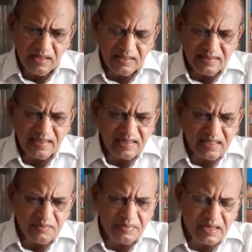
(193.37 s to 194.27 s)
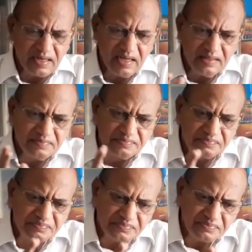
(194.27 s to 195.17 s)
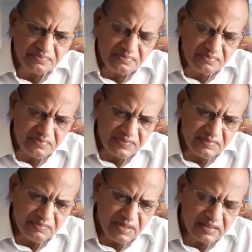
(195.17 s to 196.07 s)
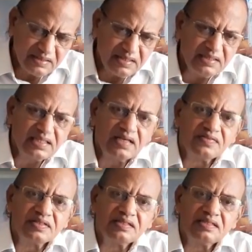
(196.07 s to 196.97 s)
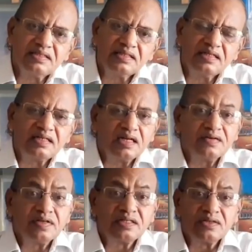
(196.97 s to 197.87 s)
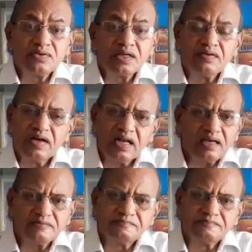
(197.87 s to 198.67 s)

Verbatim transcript: இந்த இடத்துல பாருங்க பக்தி செய்வது இன்ட்ராவர்ட்டினுடைய வேலை